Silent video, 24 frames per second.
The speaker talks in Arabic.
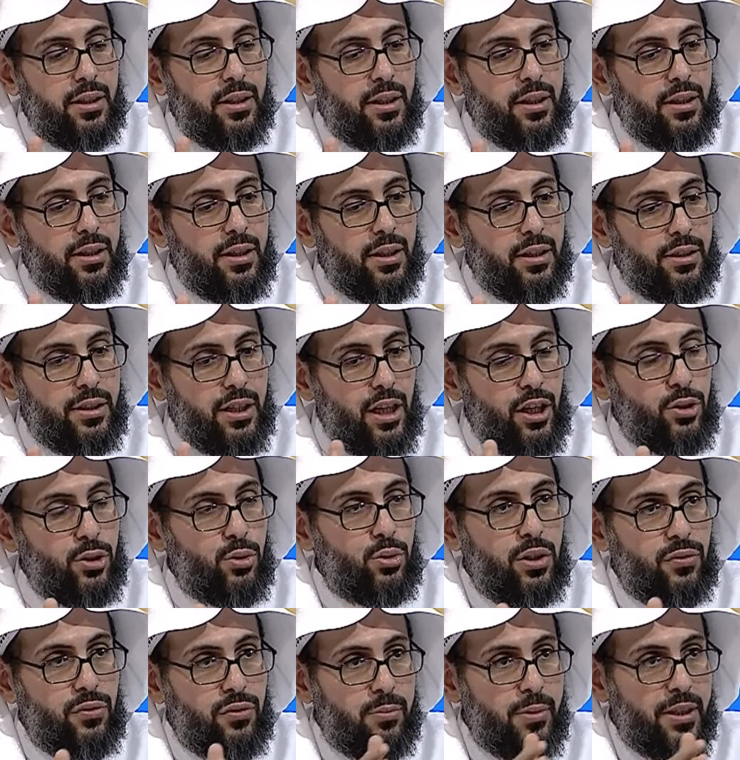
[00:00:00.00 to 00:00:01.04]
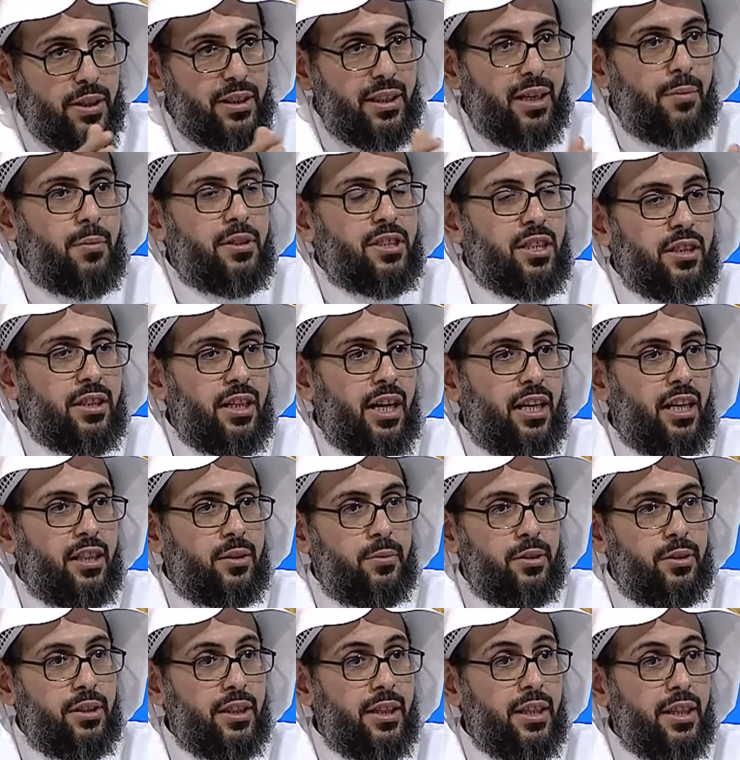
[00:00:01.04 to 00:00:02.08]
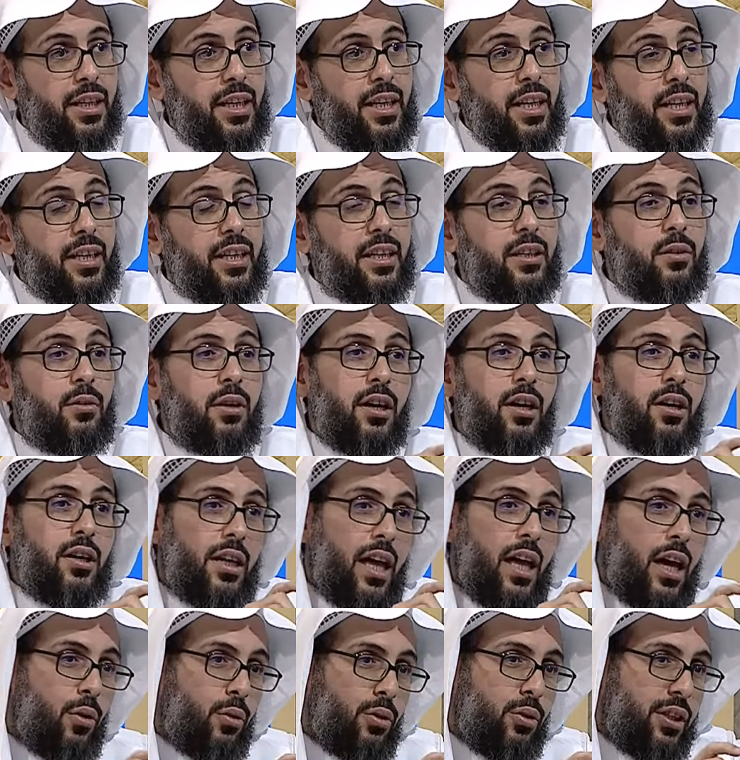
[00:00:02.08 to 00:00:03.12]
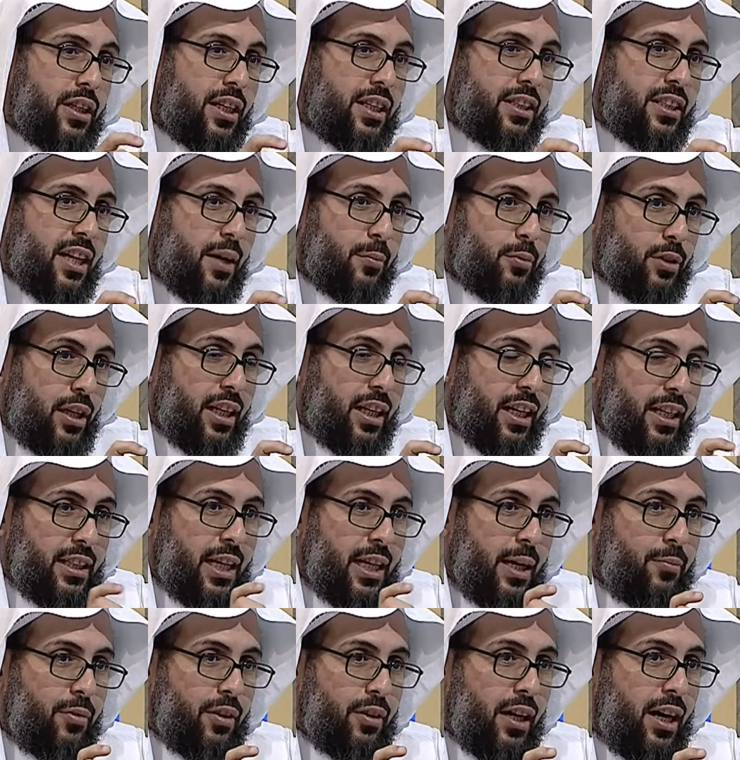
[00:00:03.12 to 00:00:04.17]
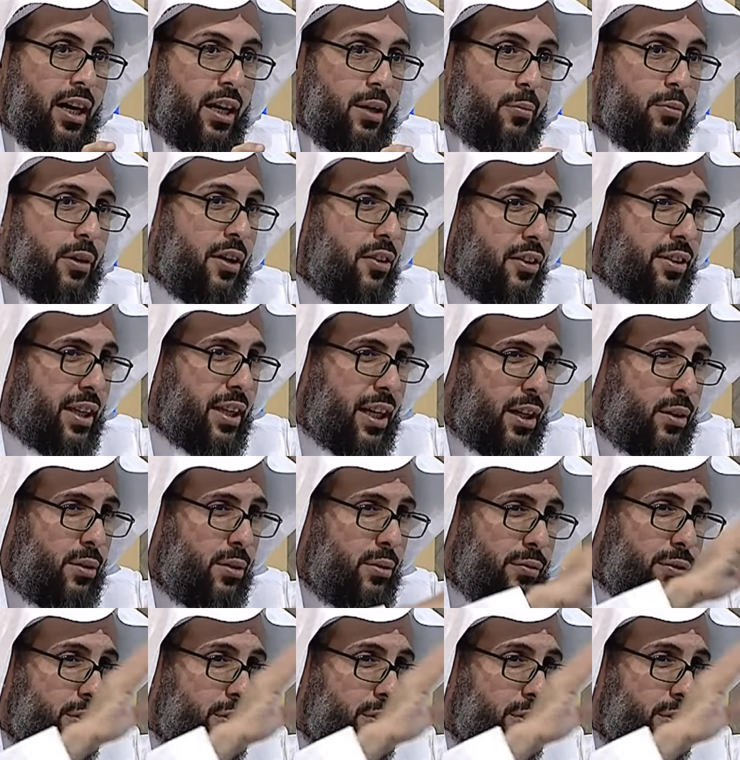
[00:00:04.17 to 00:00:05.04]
أن تحشد في بيتها ما استطاعت منه لأنه لا يغني كتاب عن كتاب في الغالب وهذا ترى نعم.